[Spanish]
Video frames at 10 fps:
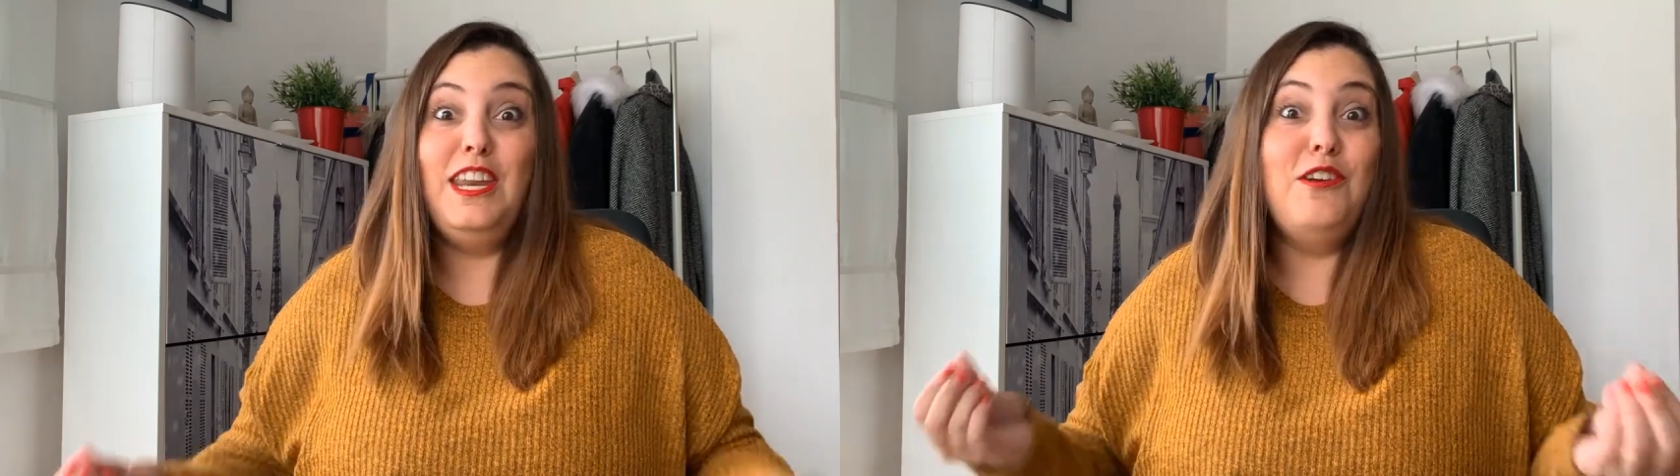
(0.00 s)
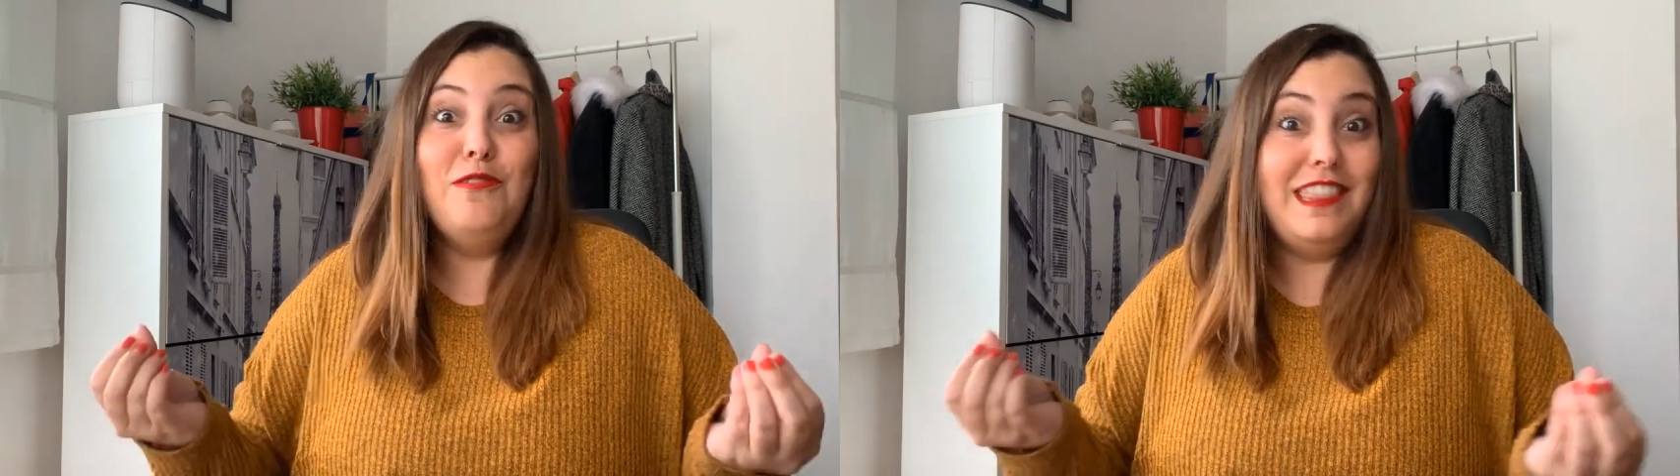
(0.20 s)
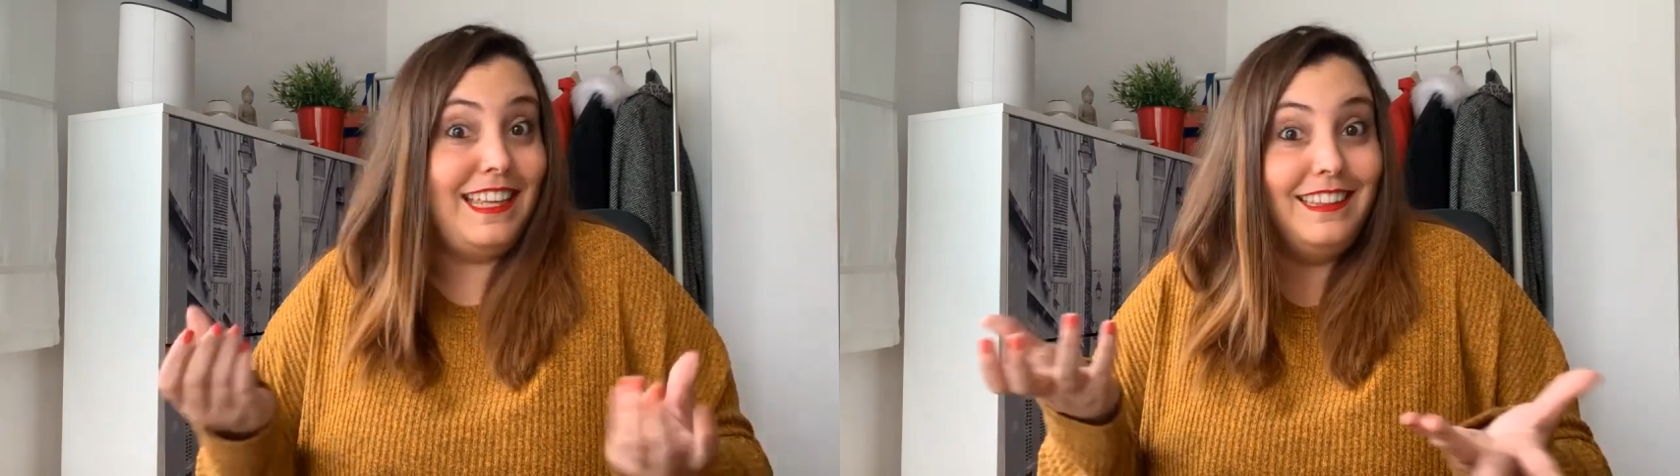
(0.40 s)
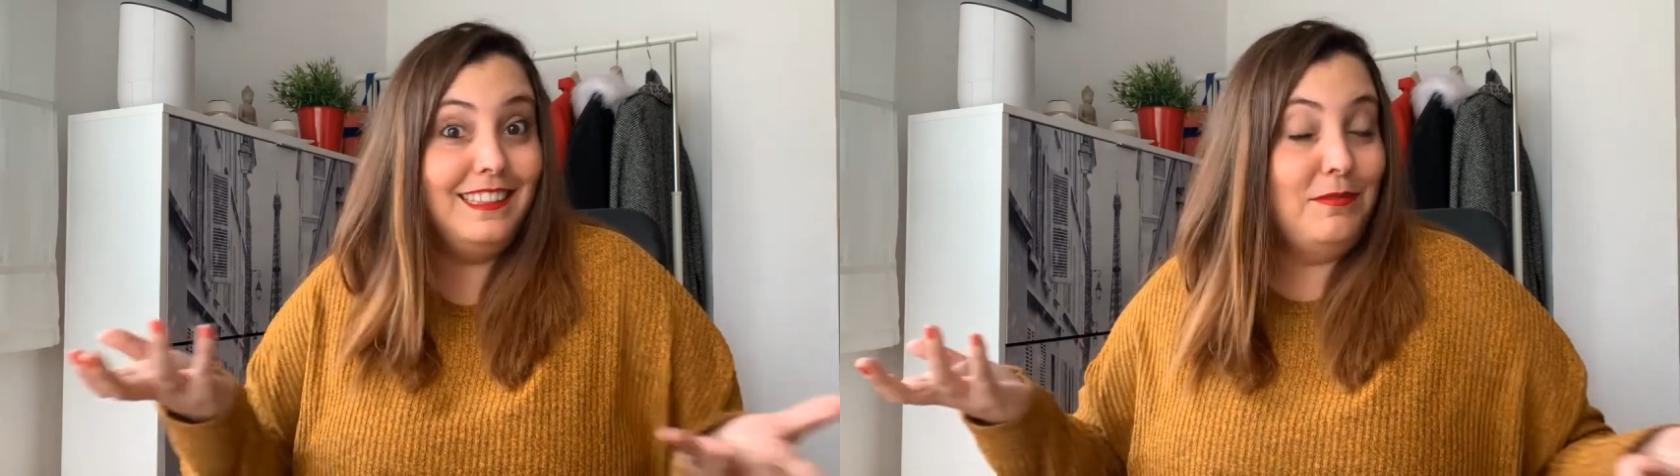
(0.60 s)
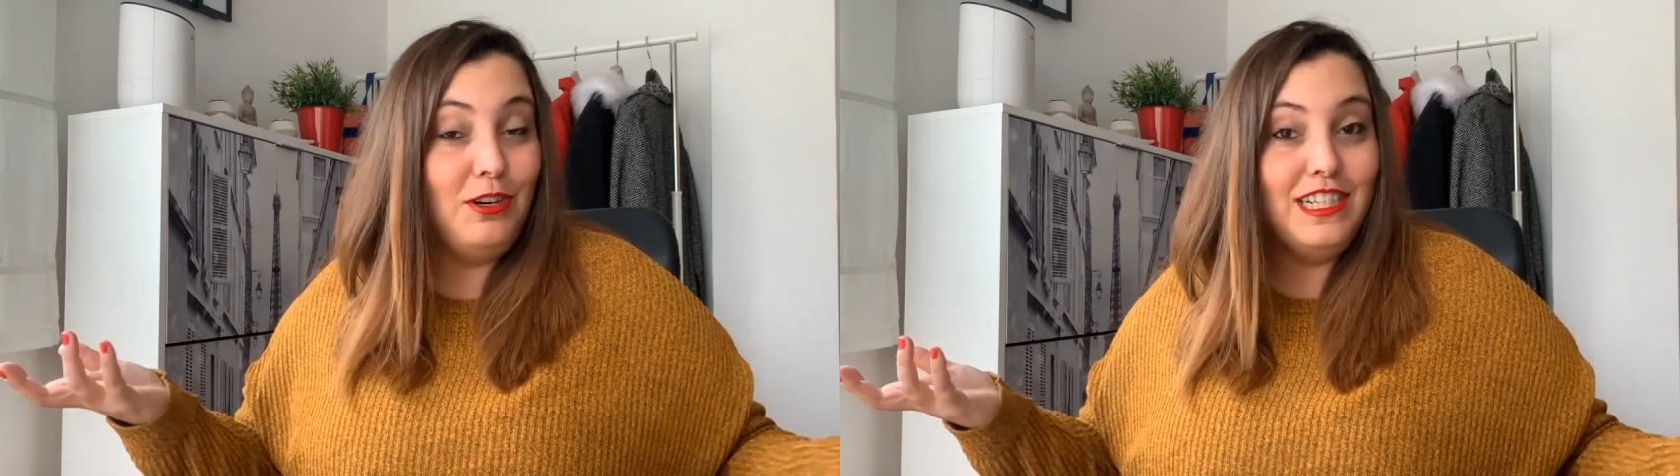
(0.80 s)
ni un
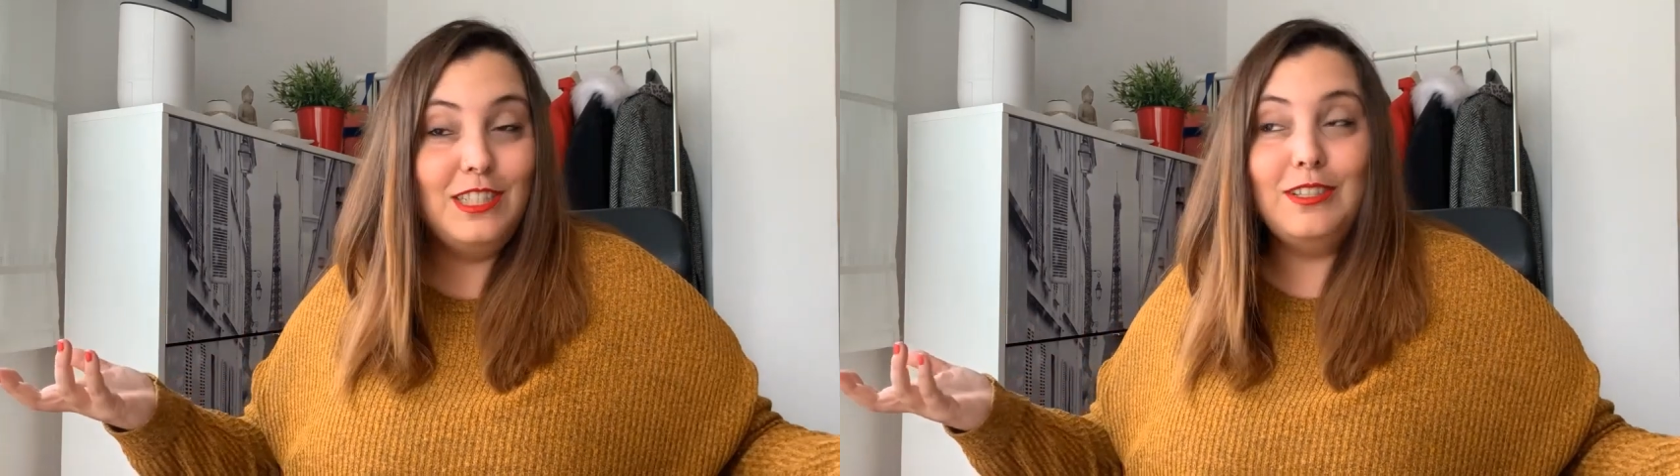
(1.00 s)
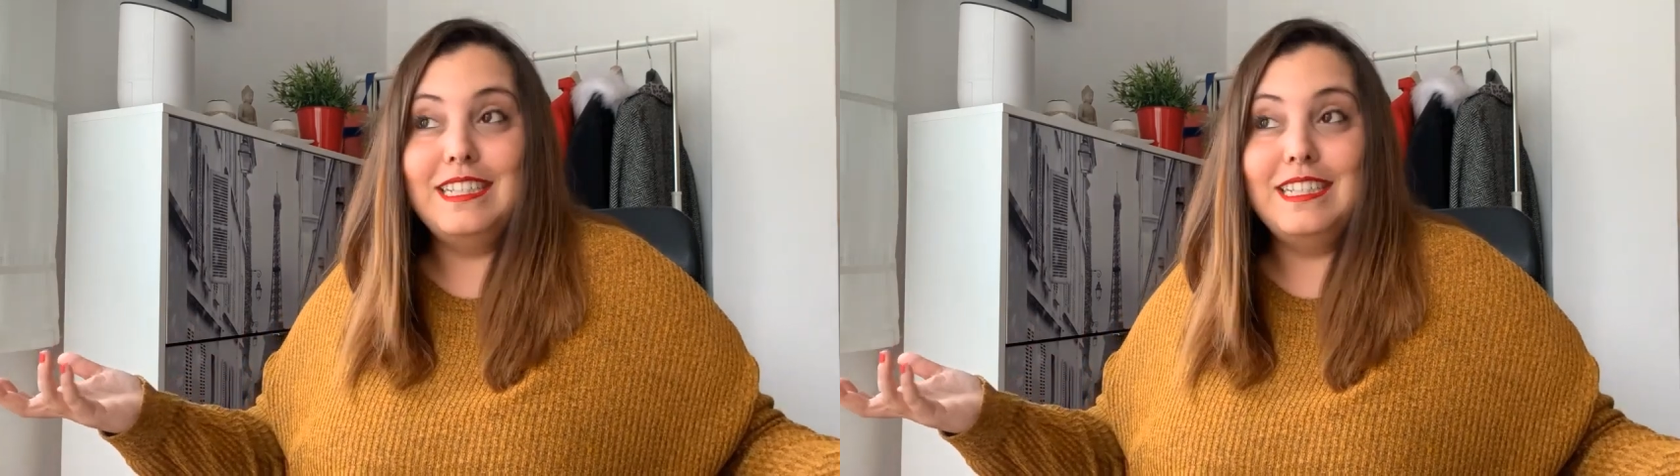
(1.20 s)
céntimo esto,